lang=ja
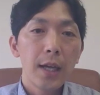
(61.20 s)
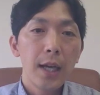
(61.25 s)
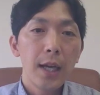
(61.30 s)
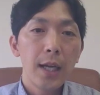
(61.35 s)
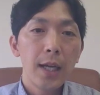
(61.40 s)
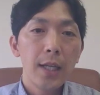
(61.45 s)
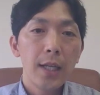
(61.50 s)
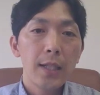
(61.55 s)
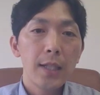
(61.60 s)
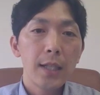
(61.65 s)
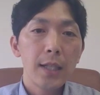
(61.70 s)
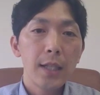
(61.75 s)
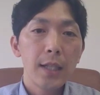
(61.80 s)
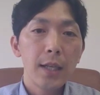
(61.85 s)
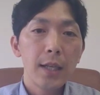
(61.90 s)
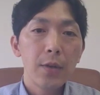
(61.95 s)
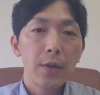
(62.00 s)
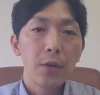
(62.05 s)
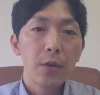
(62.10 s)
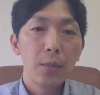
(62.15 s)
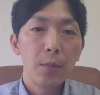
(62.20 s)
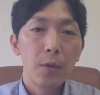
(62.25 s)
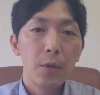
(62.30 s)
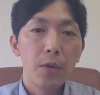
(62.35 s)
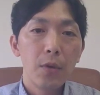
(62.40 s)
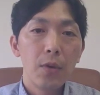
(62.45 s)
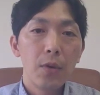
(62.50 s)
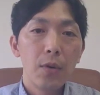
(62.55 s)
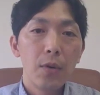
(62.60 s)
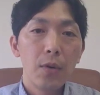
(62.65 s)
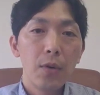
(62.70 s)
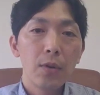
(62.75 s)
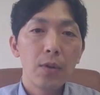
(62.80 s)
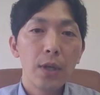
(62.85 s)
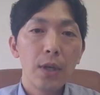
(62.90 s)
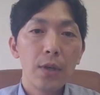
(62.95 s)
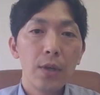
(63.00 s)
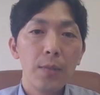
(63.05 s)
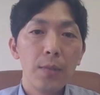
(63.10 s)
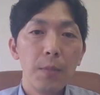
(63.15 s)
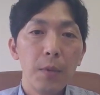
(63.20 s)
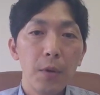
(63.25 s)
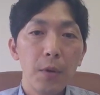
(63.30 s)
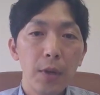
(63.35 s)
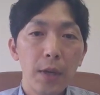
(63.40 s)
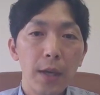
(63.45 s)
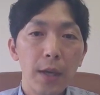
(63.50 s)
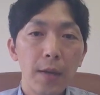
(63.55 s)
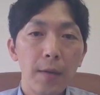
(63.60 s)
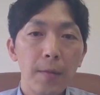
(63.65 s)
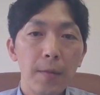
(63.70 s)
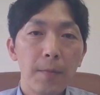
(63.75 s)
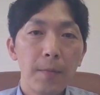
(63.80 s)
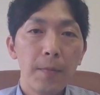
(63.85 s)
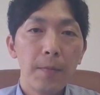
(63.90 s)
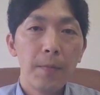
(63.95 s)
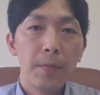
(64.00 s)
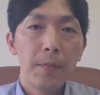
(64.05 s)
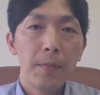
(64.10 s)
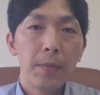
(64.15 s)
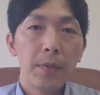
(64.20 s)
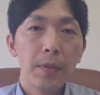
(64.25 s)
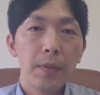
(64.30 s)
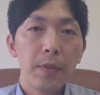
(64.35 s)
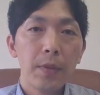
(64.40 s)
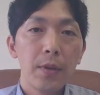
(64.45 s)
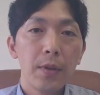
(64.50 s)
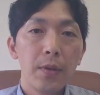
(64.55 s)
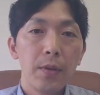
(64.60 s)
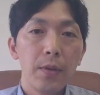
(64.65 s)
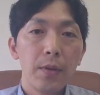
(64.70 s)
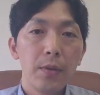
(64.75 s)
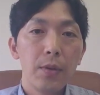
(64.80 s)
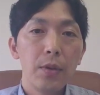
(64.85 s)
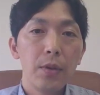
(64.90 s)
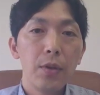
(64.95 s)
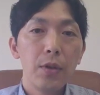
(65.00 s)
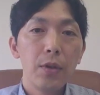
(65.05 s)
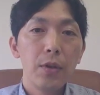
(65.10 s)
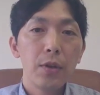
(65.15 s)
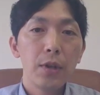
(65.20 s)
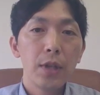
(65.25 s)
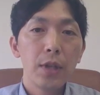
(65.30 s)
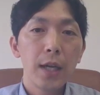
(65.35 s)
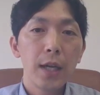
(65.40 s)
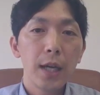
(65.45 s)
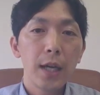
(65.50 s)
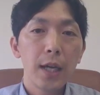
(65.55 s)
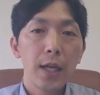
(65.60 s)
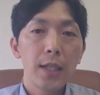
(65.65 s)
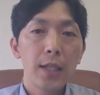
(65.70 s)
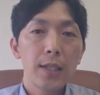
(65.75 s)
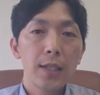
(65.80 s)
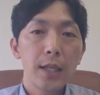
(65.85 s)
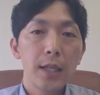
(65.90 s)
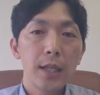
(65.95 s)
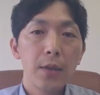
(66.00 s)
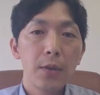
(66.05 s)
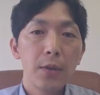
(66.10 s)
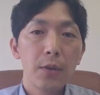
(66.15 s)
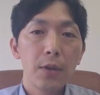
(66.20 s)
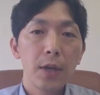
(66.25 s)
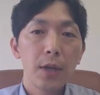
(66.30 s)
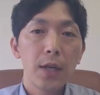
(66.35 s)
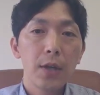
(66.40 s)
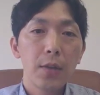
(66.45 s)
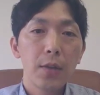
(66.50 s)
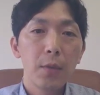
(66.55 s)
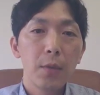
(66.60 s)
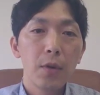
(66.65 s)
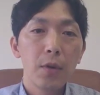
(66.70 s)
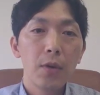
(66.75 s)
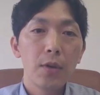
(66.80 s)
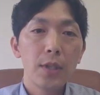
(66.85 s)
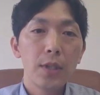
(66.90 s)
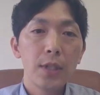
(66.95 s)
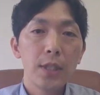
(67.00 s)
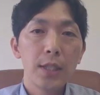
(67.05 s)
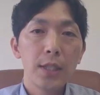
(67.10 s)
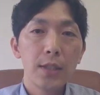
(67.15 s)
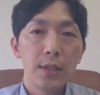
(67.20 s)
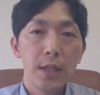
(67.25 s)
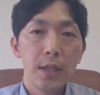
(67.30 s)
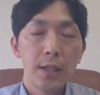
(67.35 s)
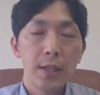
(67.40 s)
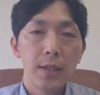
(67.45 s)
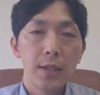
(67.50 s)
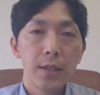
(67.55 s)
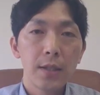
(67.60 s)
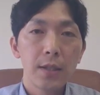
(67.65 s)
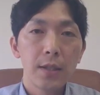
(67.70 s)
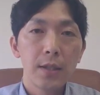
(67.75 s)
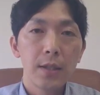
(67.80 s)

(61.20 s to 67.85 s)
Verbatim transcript: 解決できないことも多くある一方で、運動によって解決できることがあるのも事実です。